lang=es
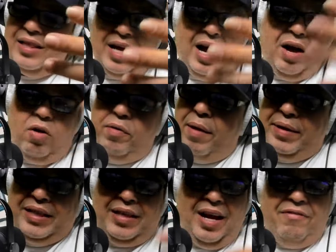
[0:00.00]
está
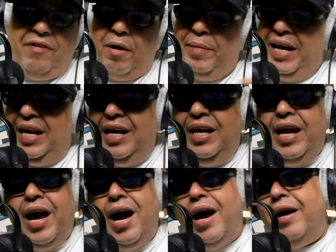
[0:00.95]
obviamente la
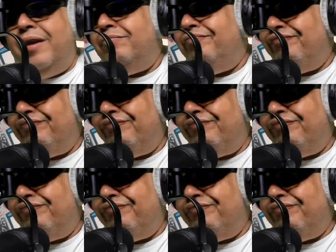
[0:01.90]
familia,